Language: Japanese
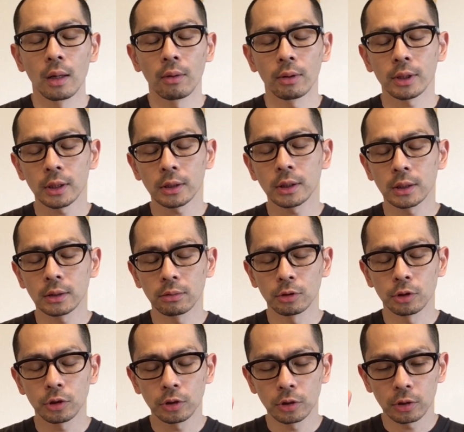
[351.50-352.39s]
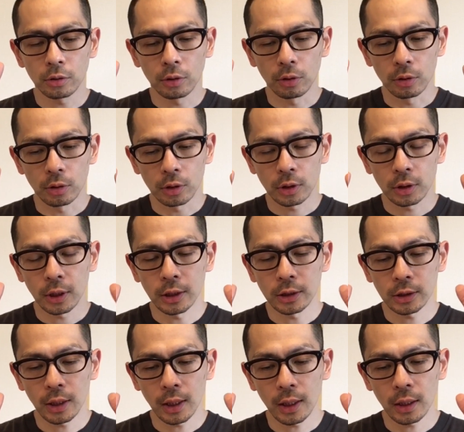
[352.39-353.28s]
私たちは手術を
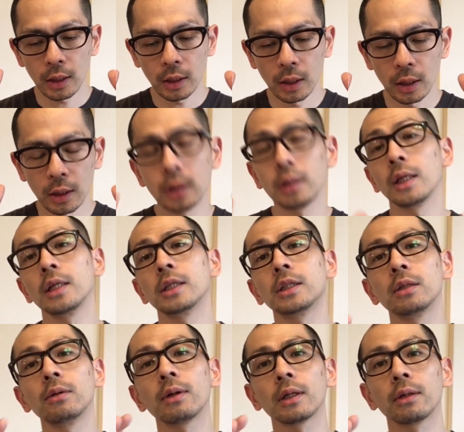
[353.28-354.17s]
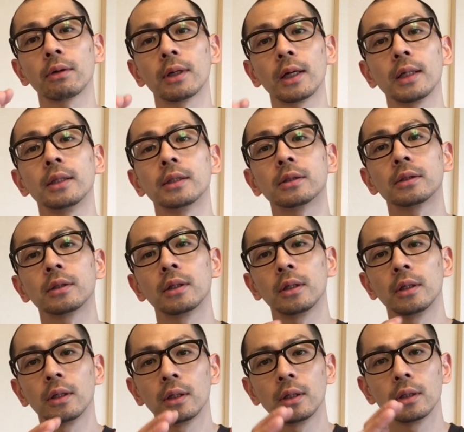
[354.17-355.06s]
決して、否定してるわけではないんです。
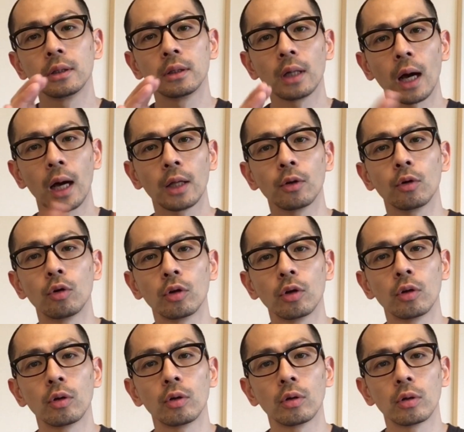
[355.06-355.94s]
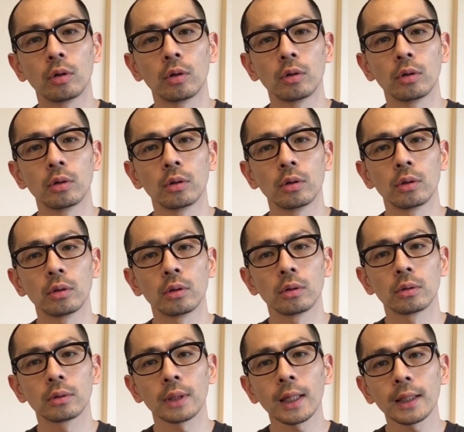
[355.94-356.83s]

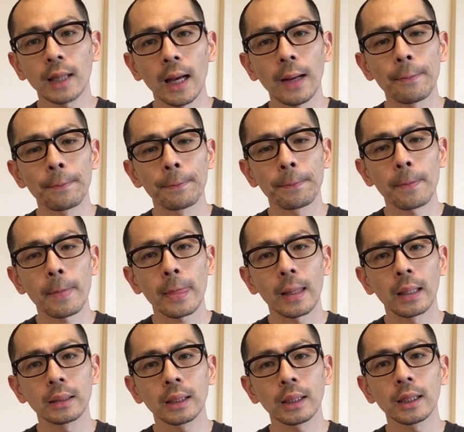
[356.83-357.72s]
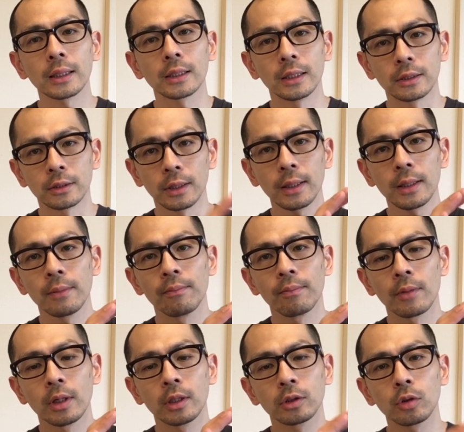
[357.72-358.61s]
ただですね、
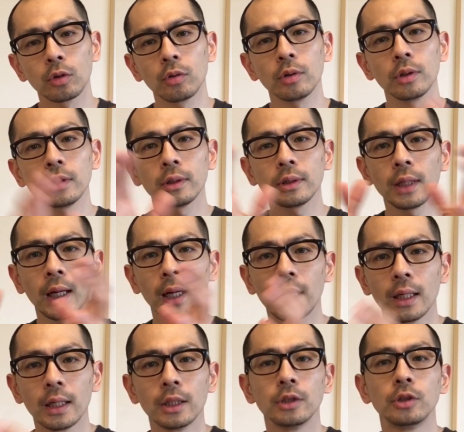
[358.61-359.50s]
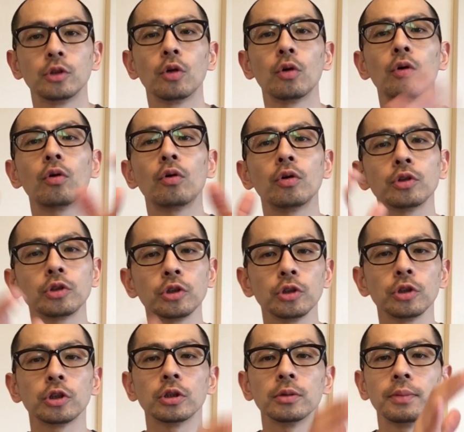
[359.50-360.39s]
そういった情報
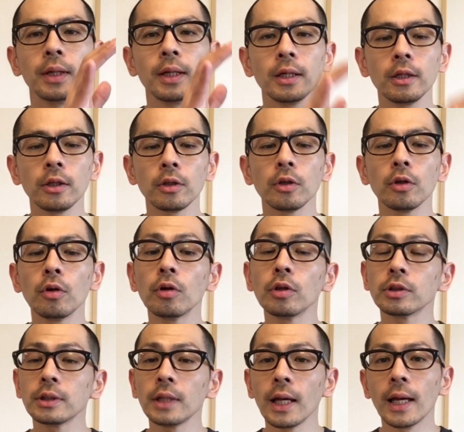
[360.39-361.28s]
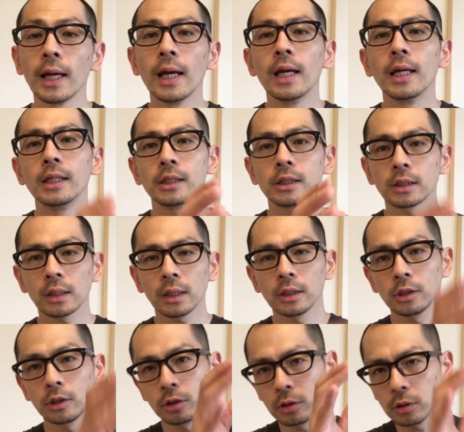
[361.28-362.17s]
収集、勉強をして、しっ
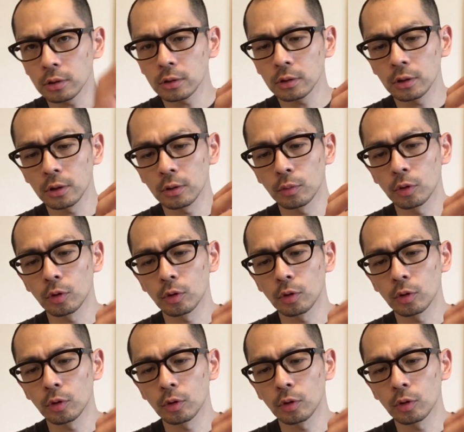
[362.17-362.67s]
かり手術という